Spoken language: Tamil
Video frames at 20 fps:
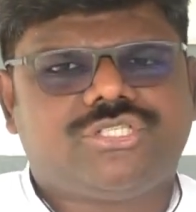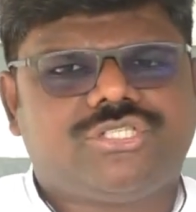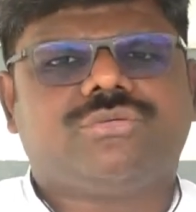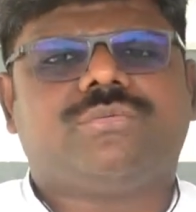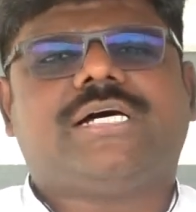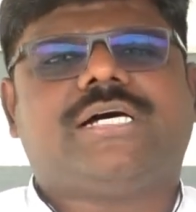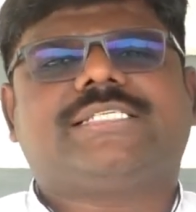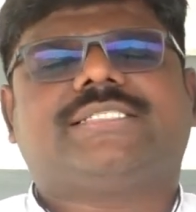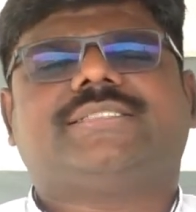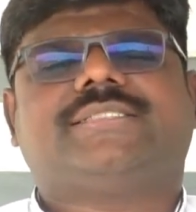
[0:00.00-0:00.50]

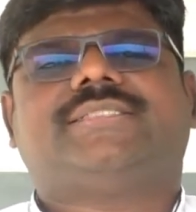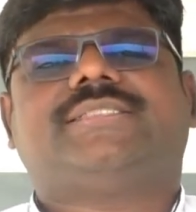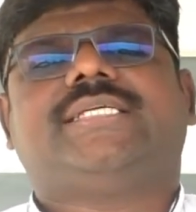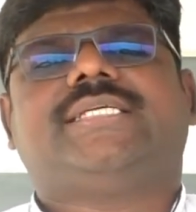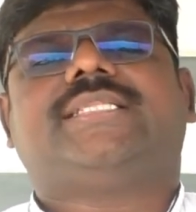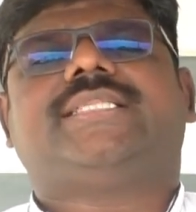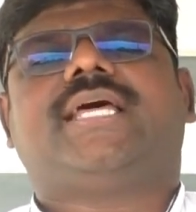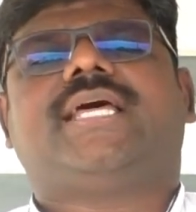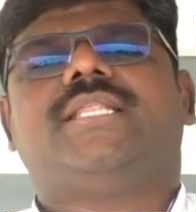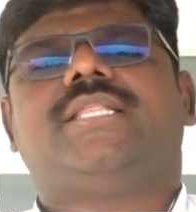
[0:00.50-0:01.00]

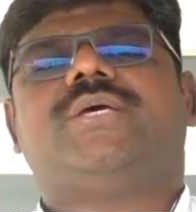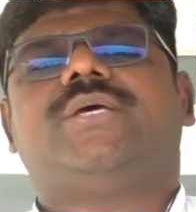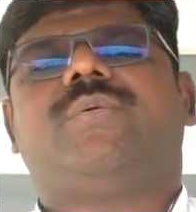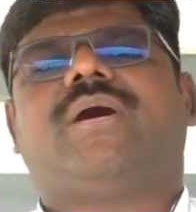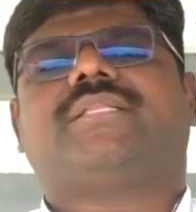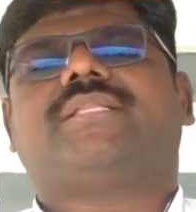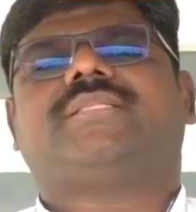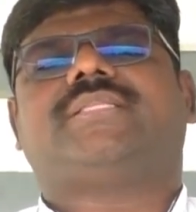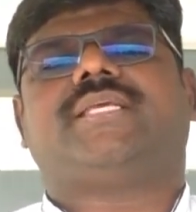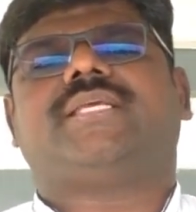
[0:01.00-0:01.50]
விசுவாசத்தை தந்து
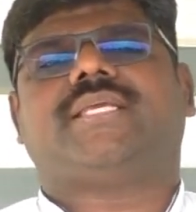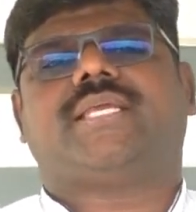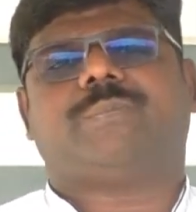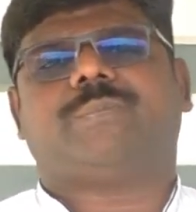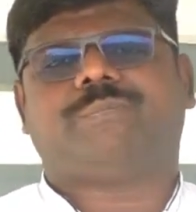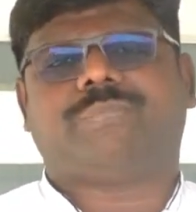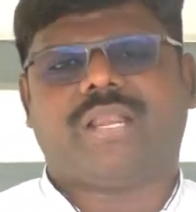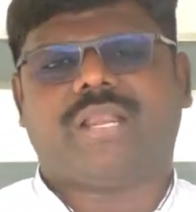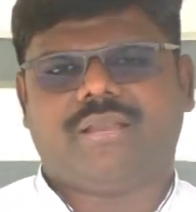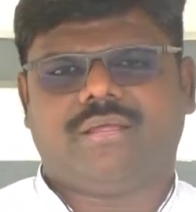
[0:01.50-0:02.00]
வர்த்திக்க
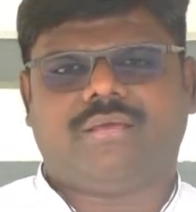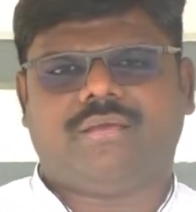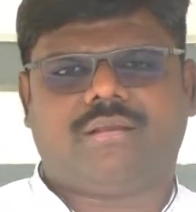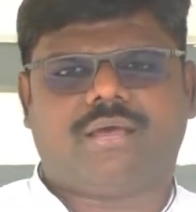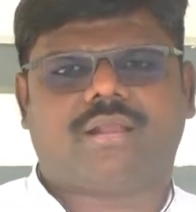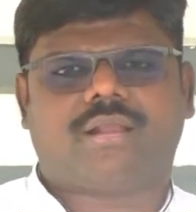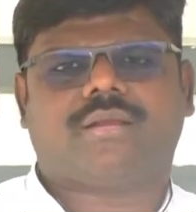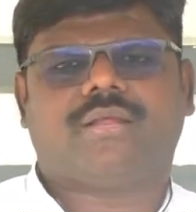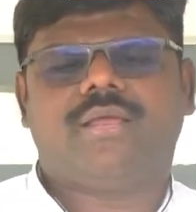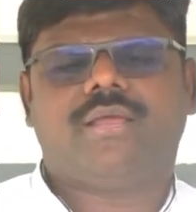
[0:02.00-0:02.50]

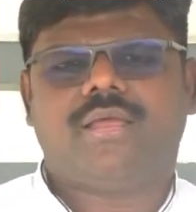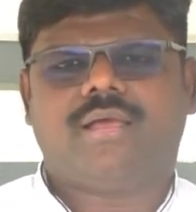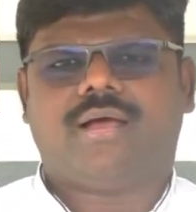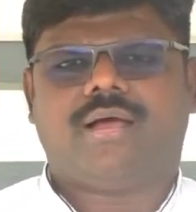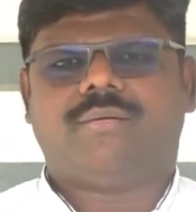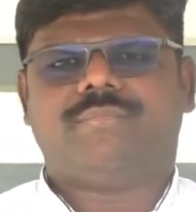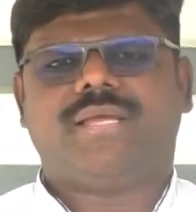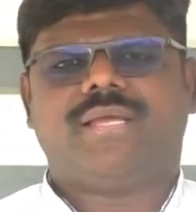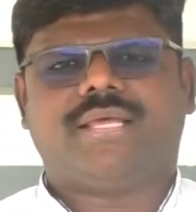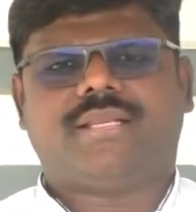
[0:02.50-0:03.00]
பண்ணுகிறார்
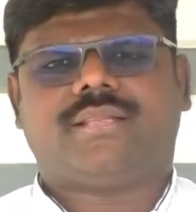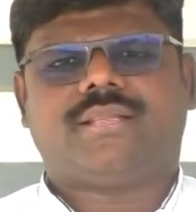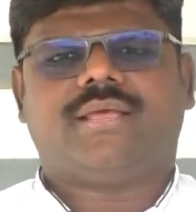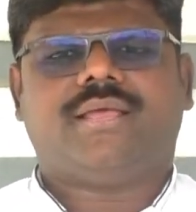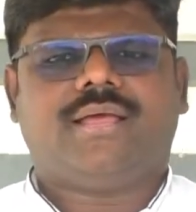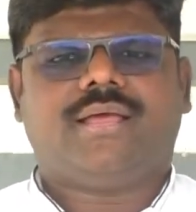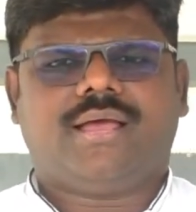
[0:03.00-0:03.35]
அமேன்